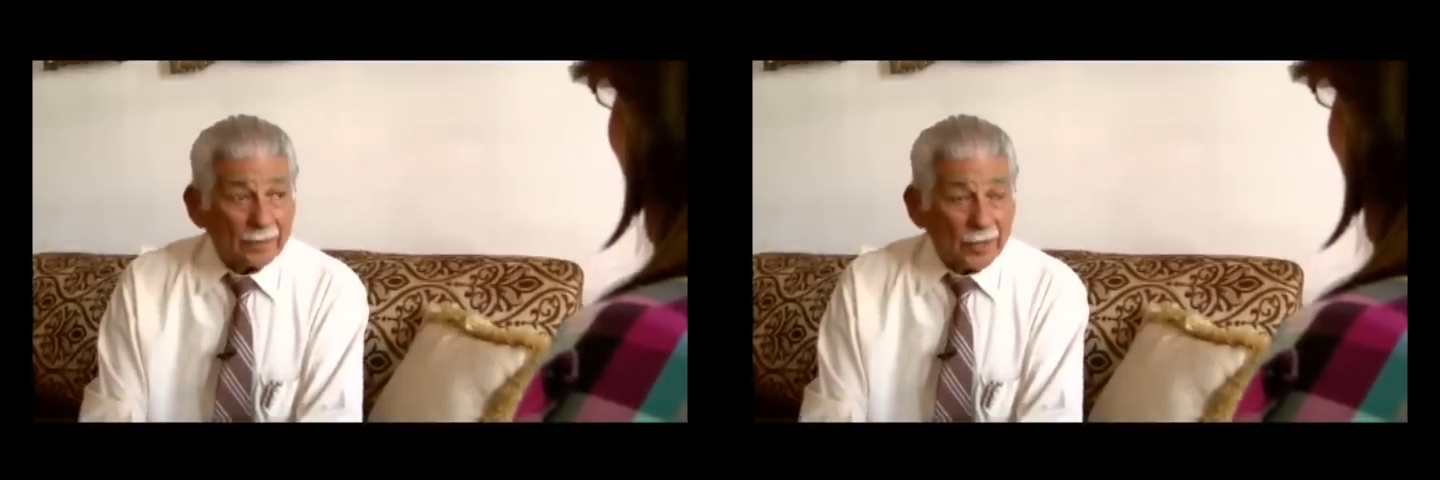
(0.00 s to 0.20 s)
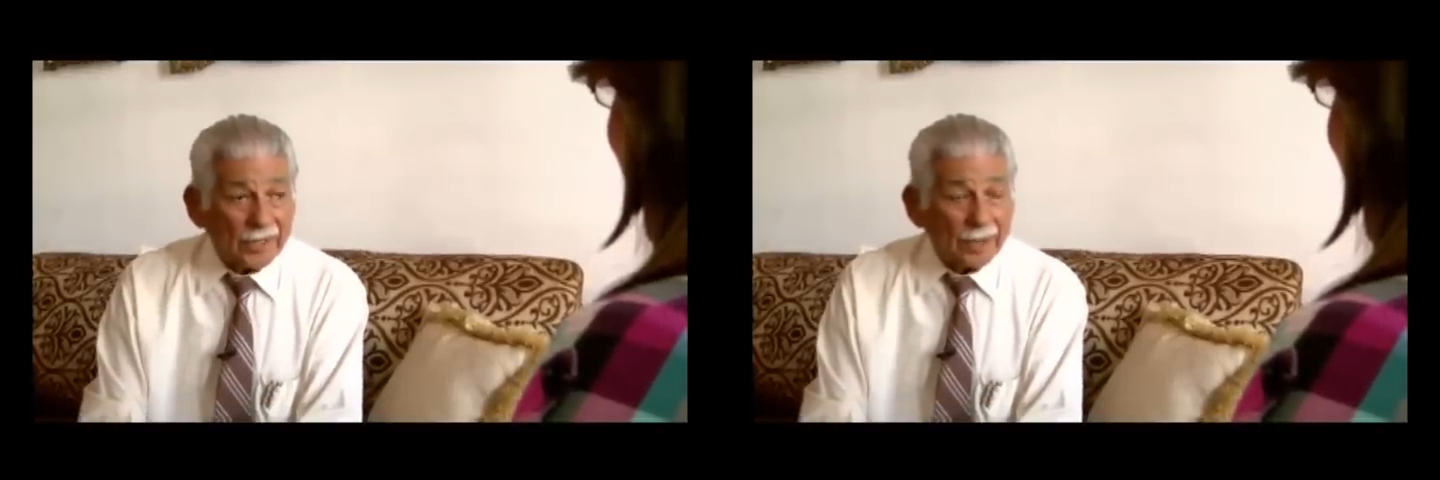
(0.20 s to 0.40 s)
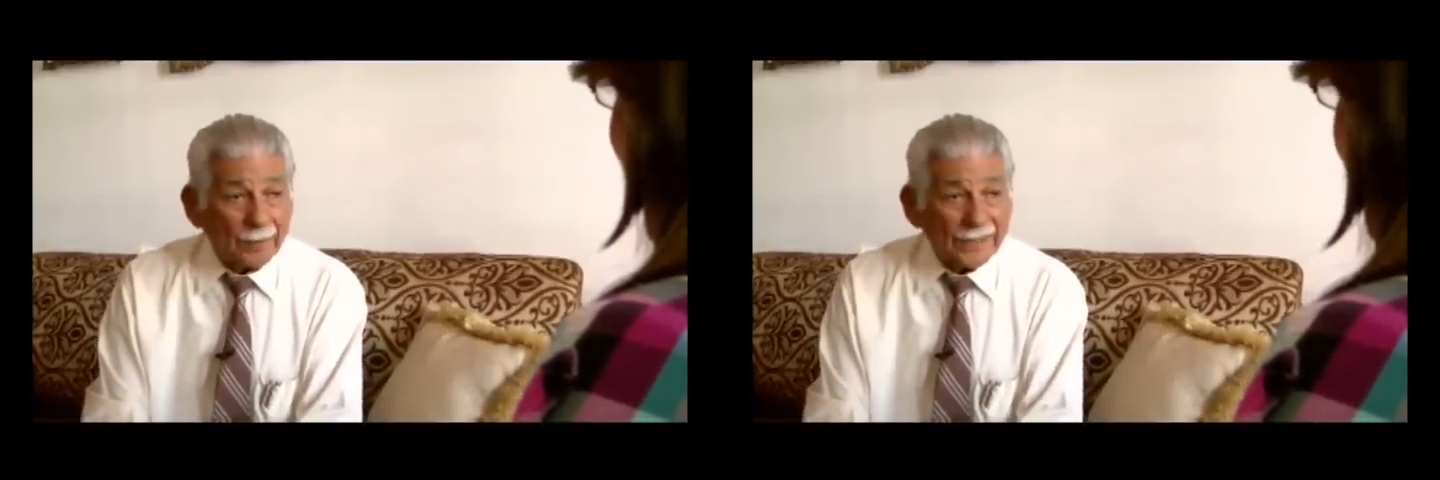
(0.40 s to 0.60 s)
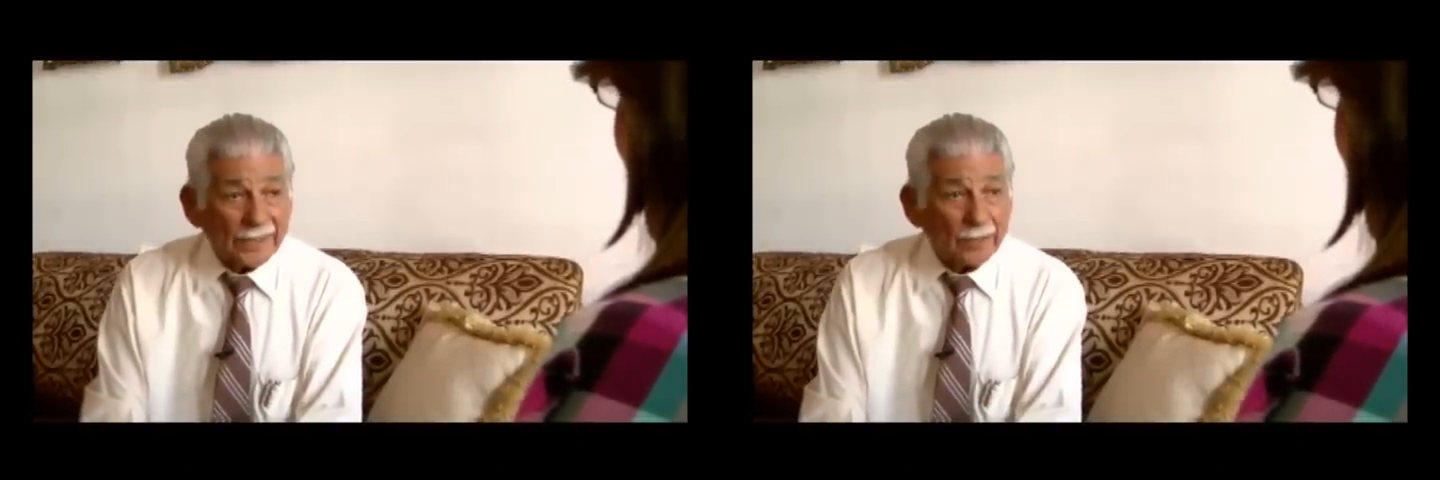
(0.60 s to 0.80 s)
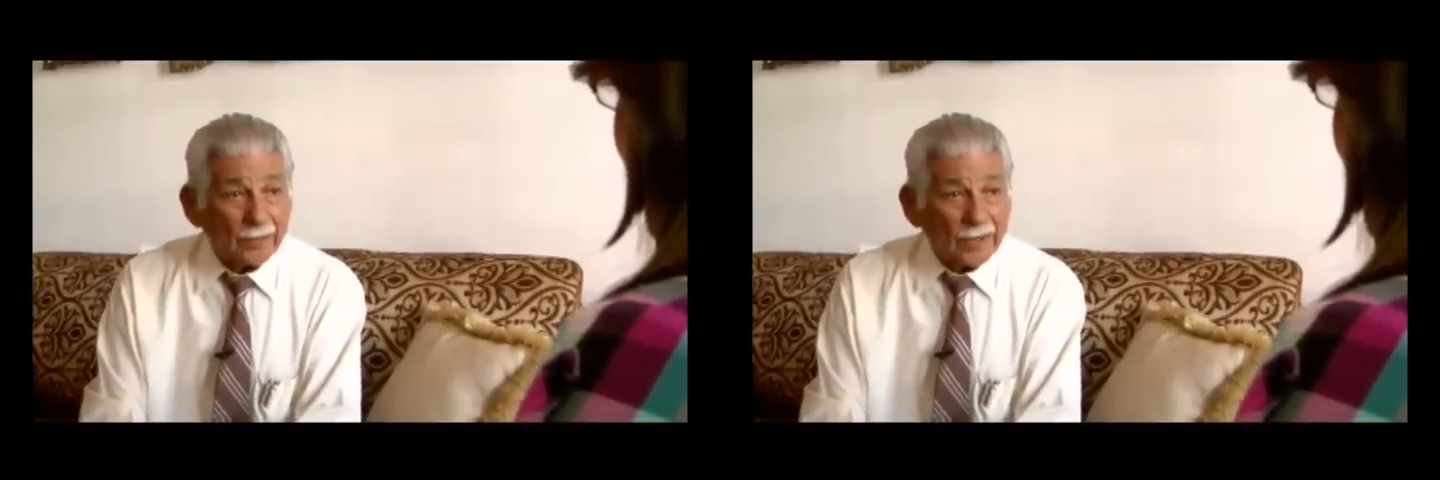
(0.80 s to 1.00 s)
modestia
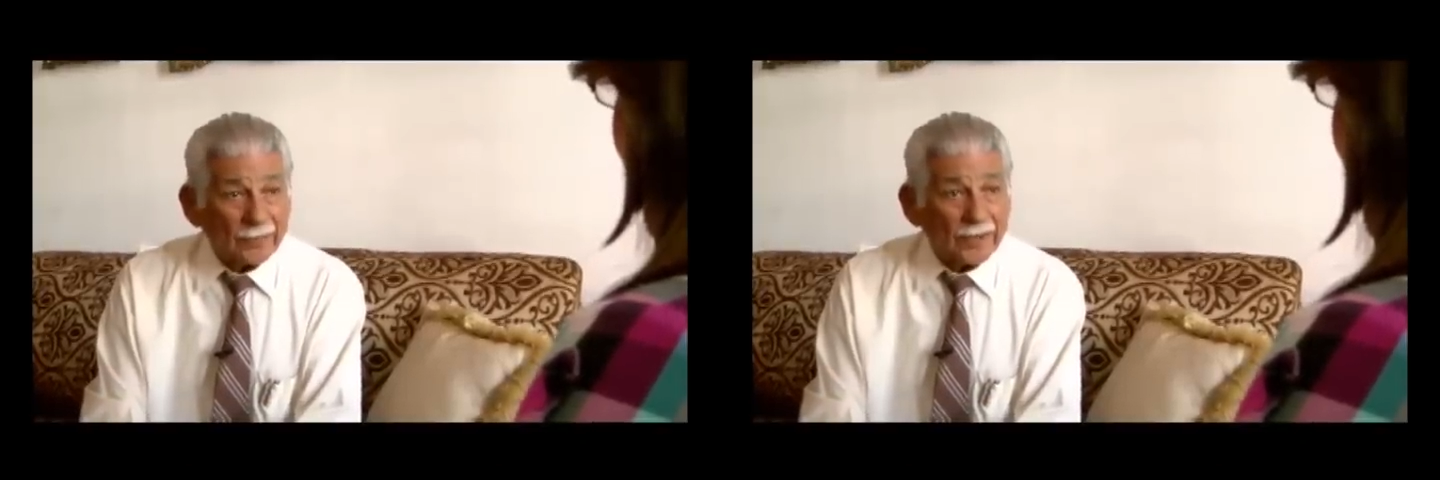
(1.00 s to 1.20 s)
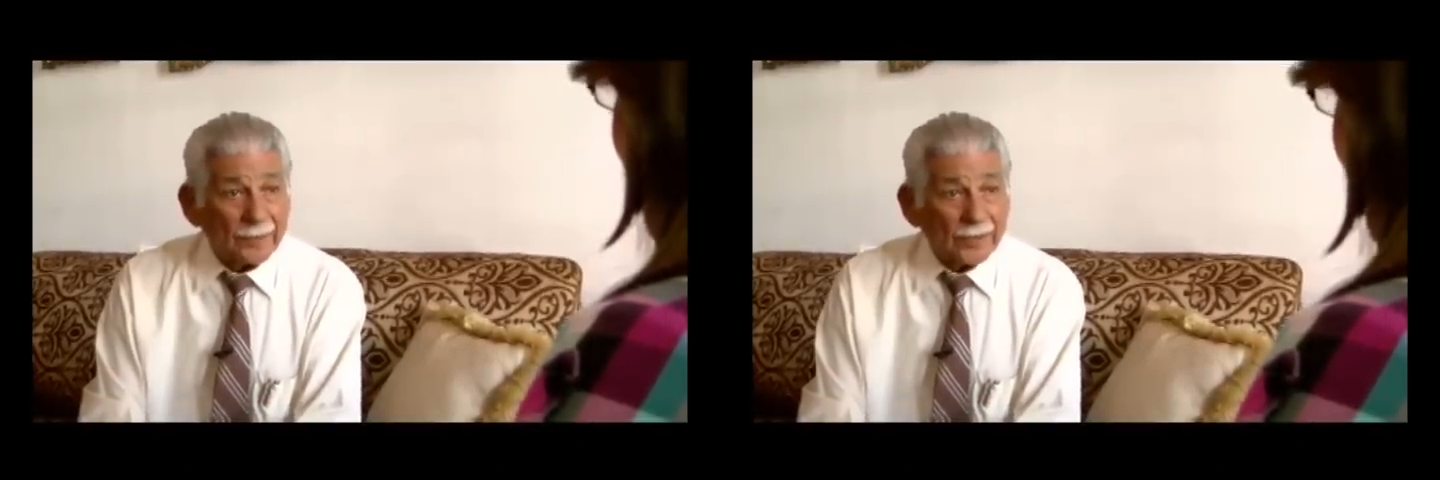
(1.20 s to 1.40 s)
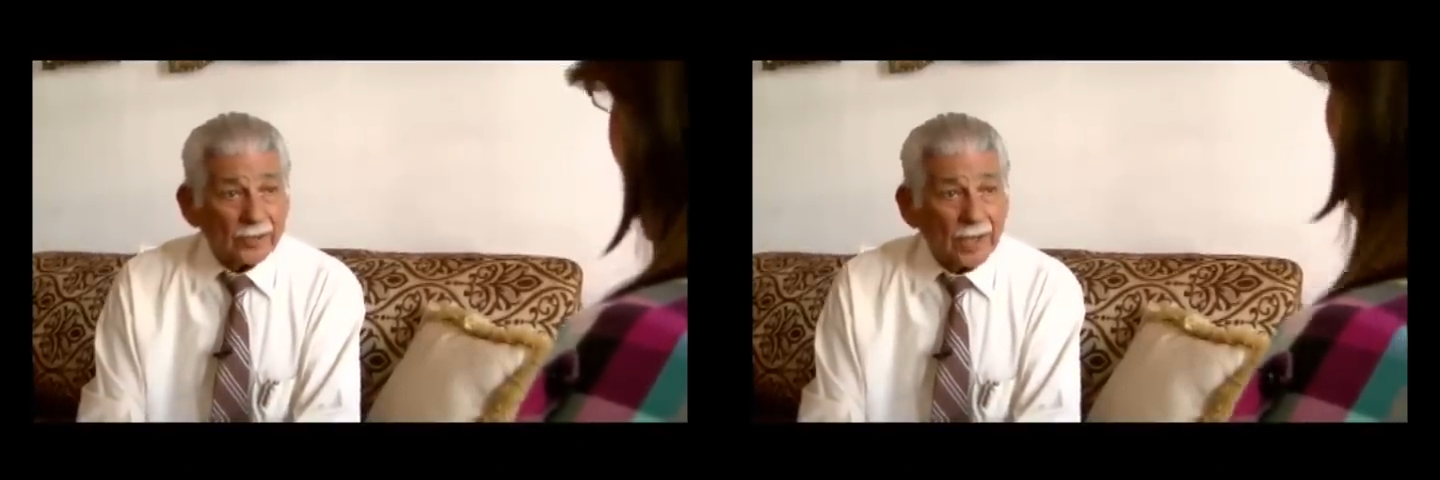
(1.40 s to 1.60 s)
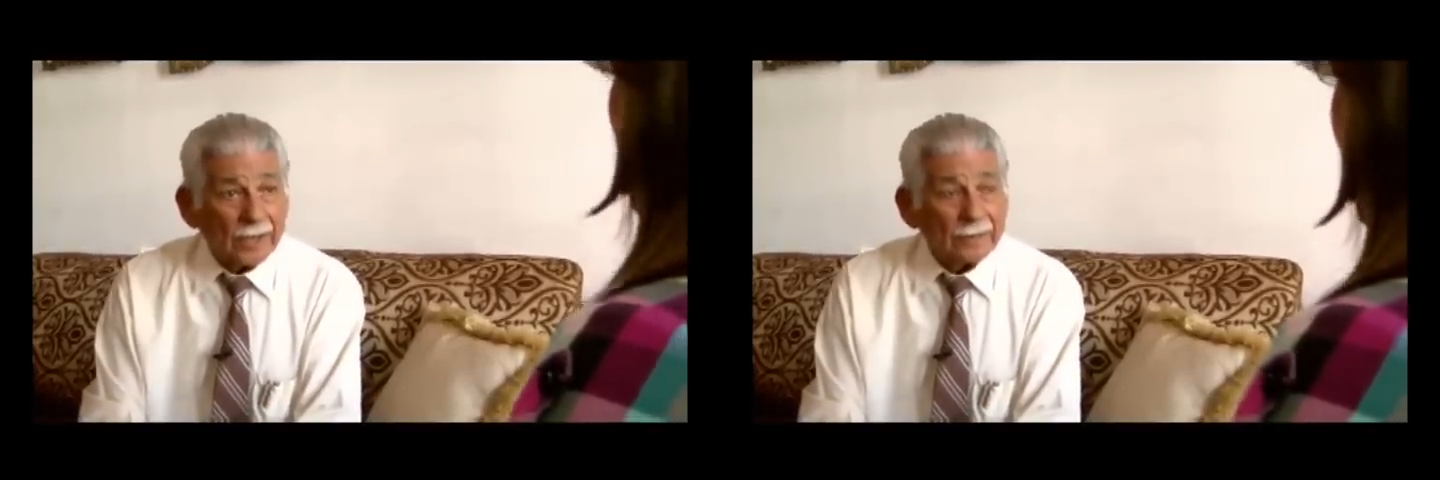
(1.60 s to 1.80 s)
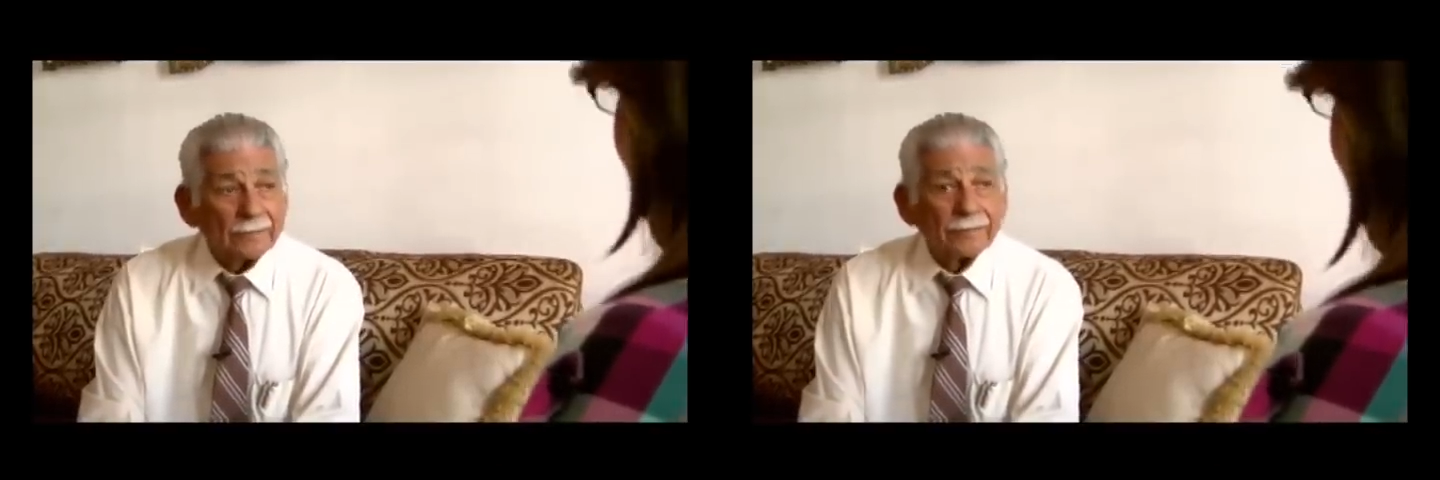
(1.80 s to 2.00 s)
aparte, como jefe de personal